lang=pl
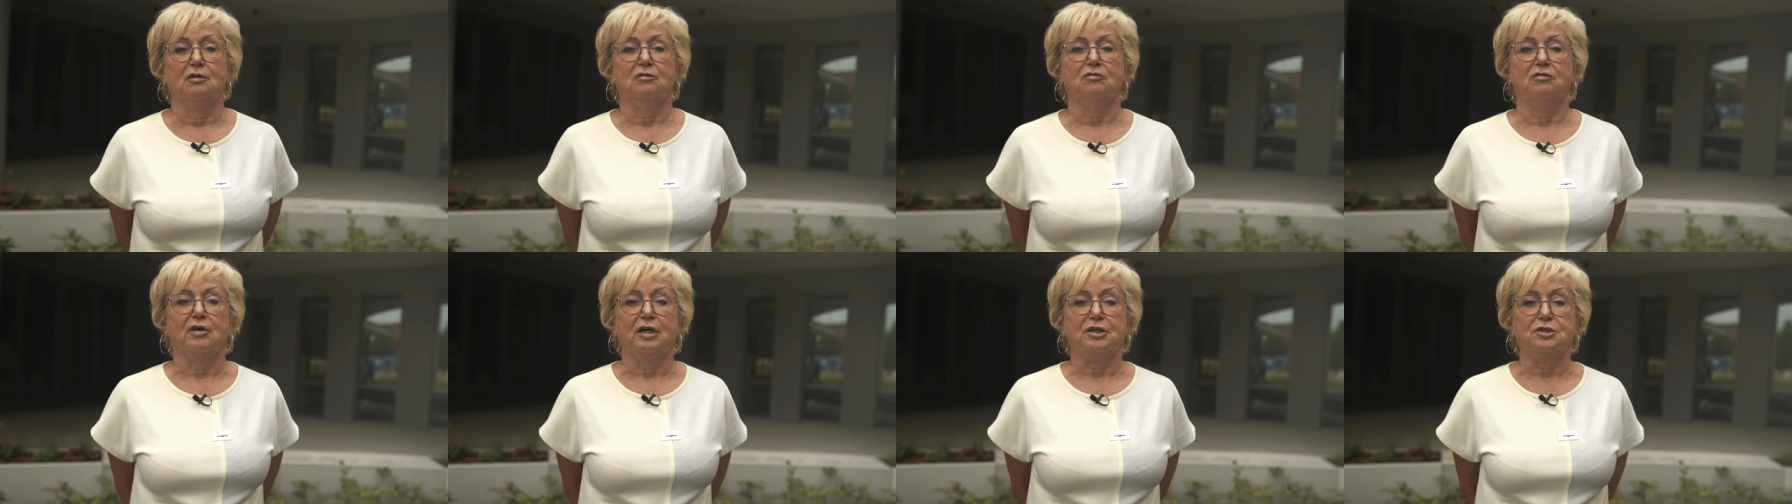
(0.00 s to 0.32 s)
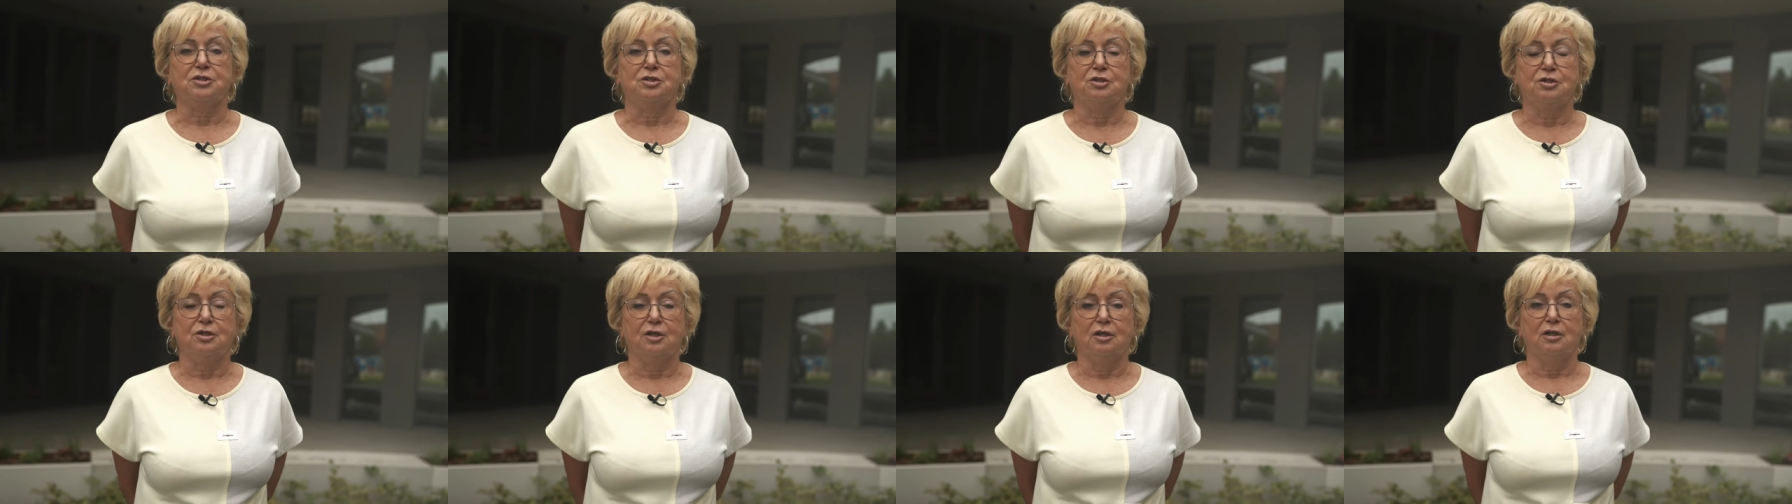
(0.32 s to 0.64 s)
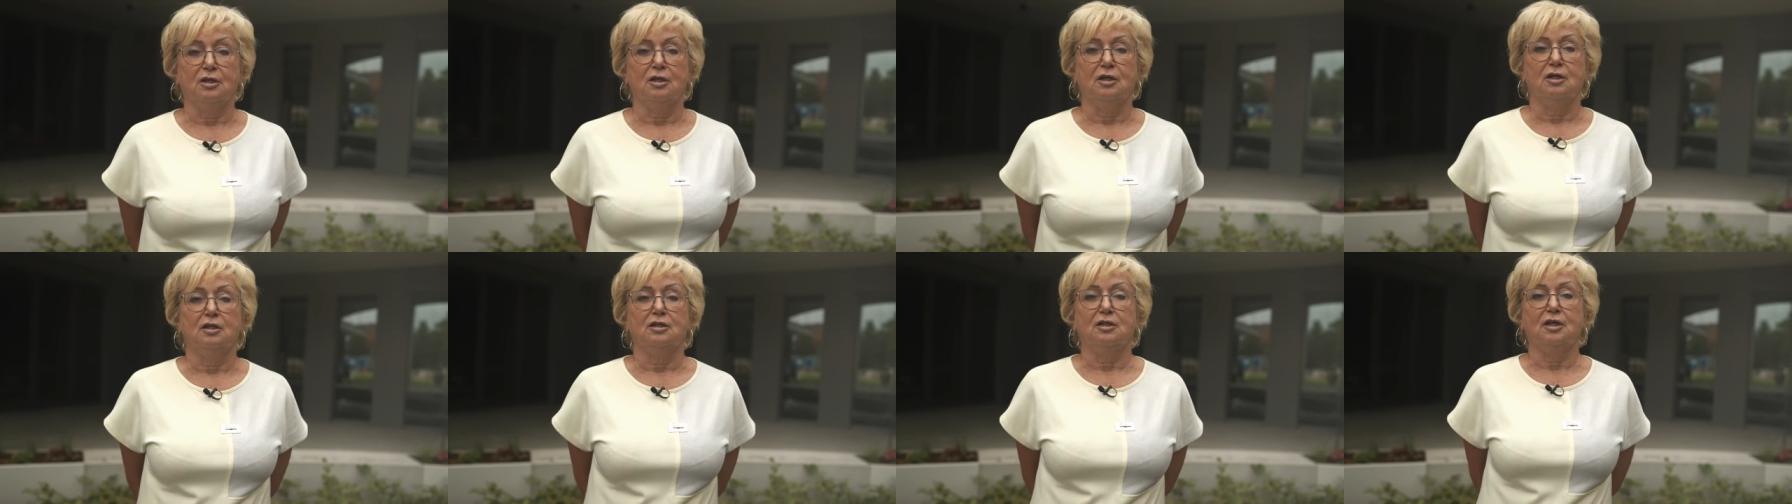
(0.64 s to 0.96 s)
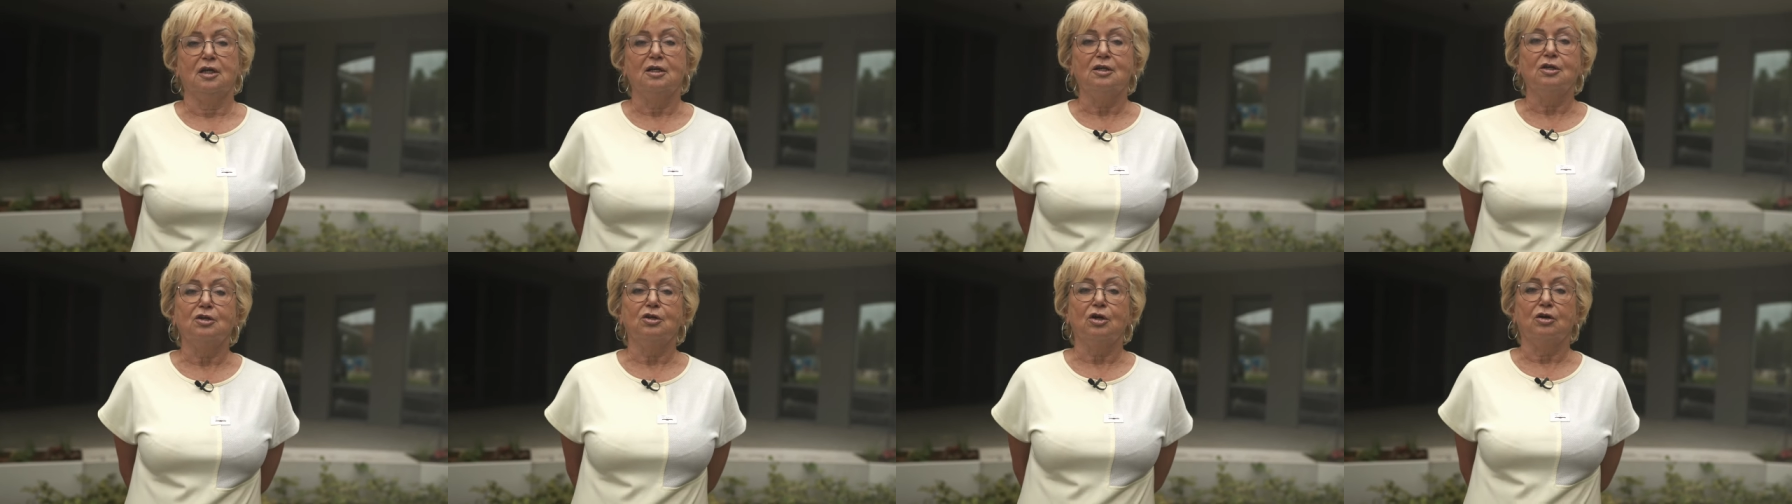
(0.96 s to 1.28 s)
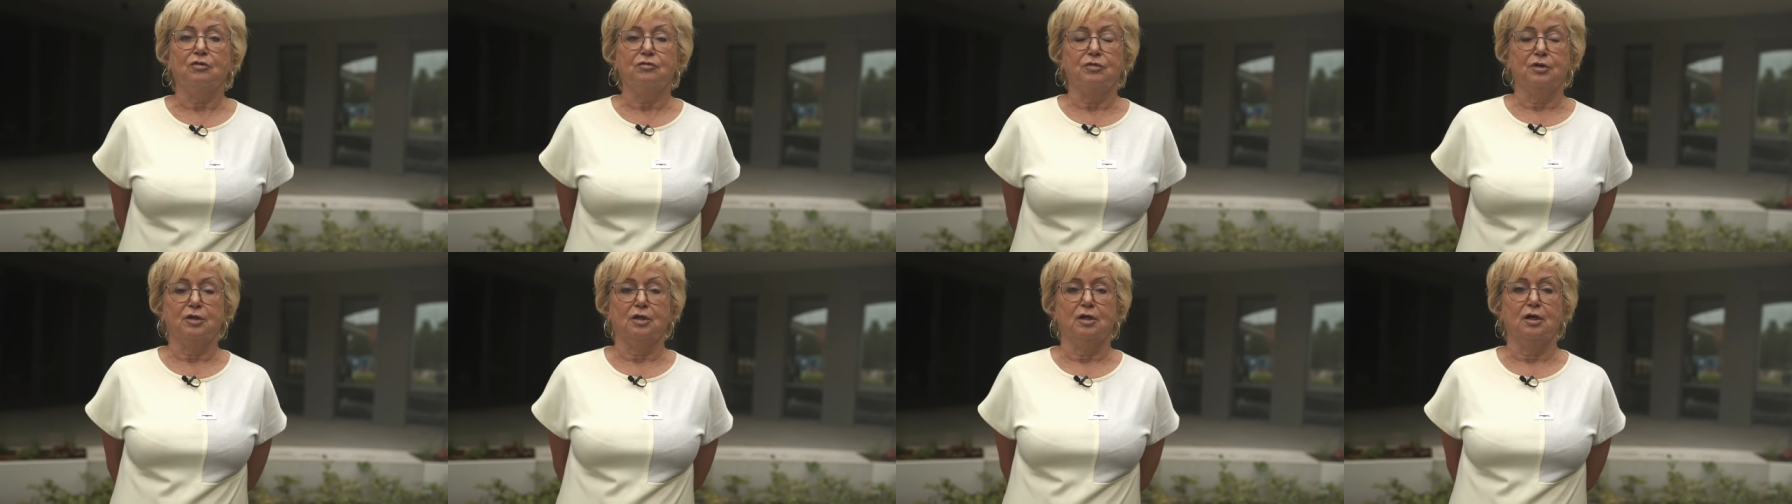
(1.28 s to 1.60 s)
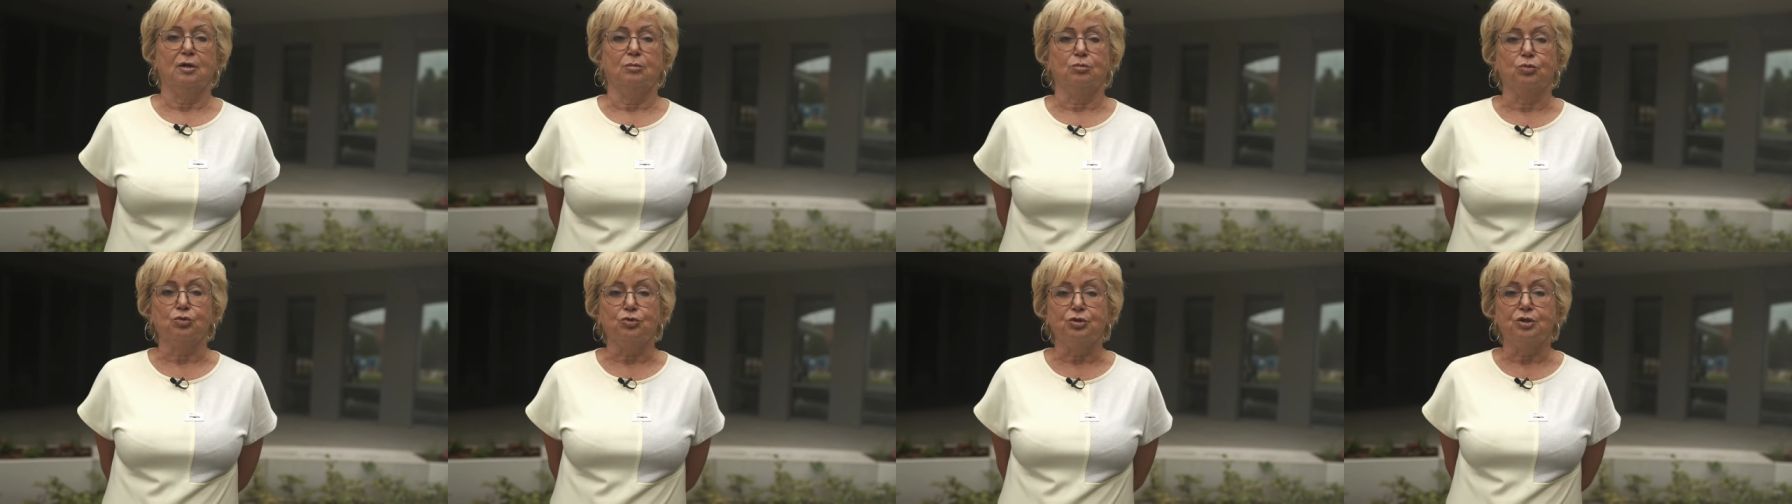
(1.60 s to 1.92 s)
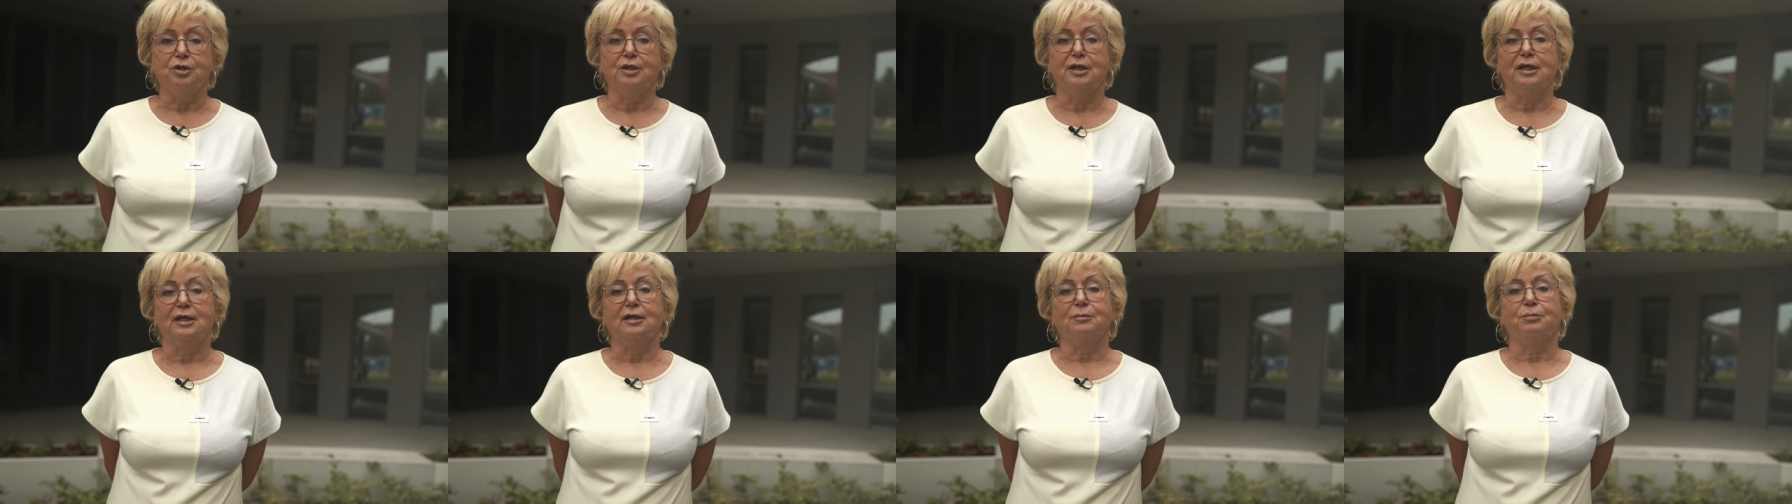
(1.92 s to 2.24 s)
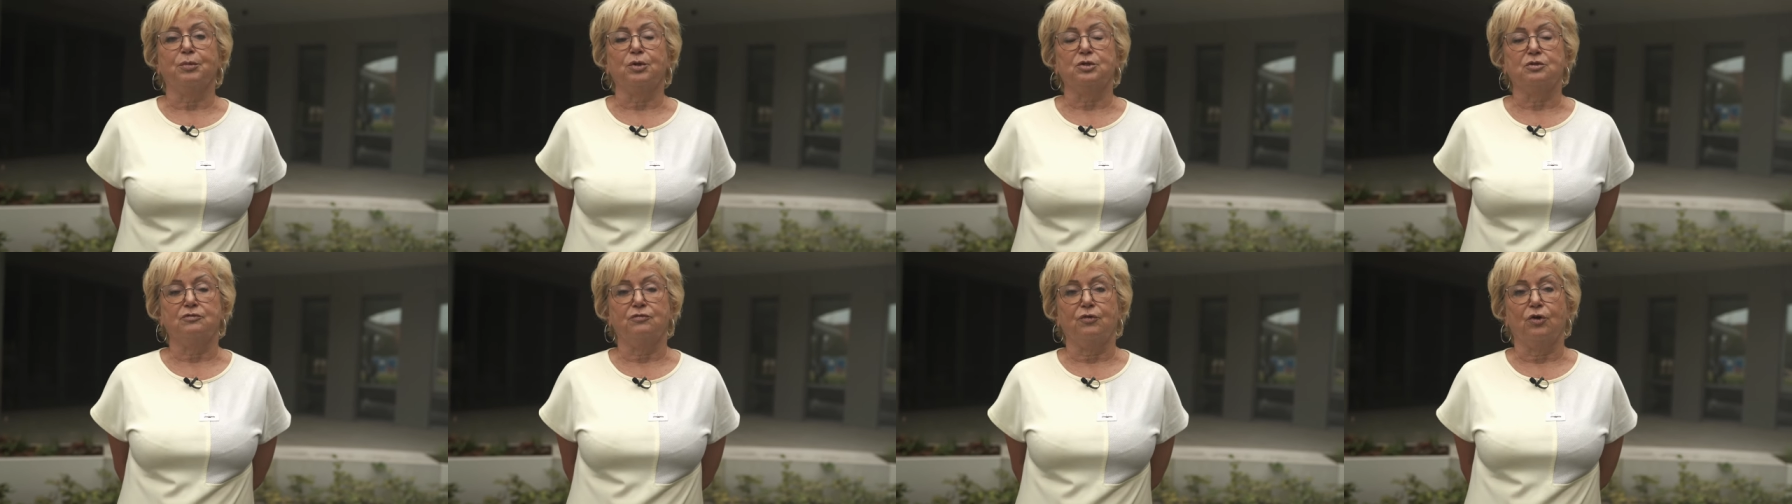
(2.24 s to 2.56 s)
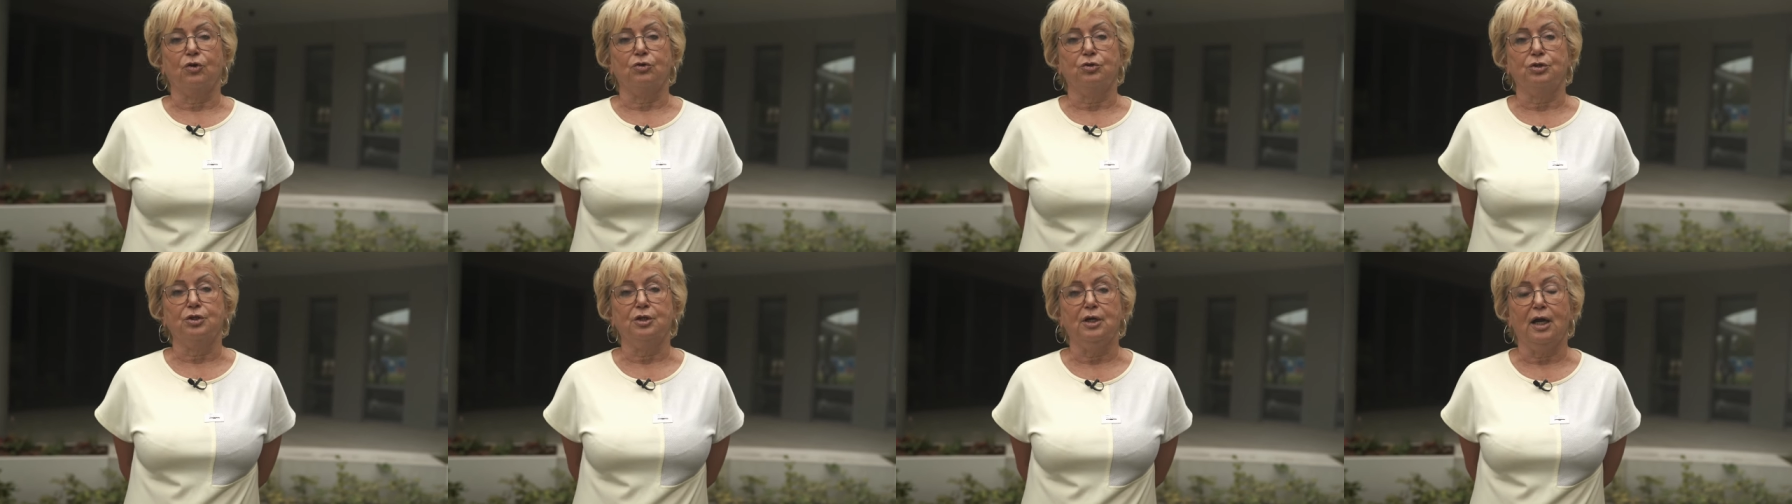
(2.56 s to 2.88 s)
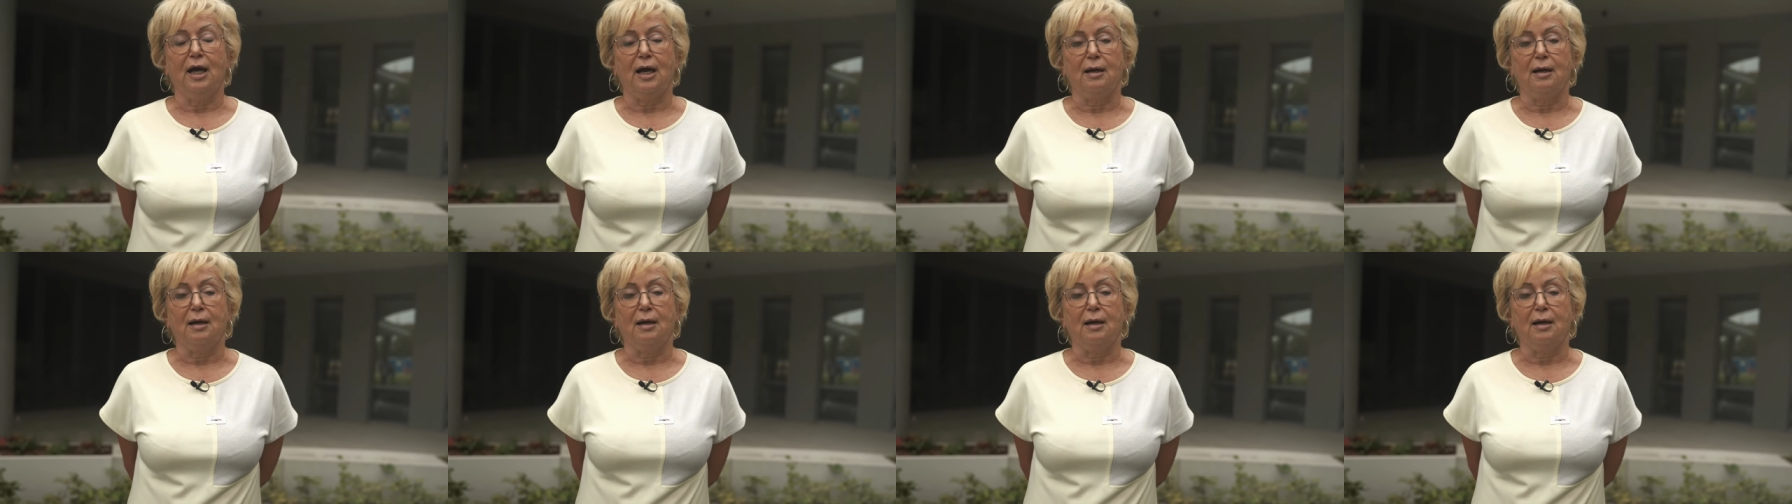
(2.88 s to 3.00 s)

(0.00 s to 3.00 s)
Właśnie ten nowy budynek pozwoli,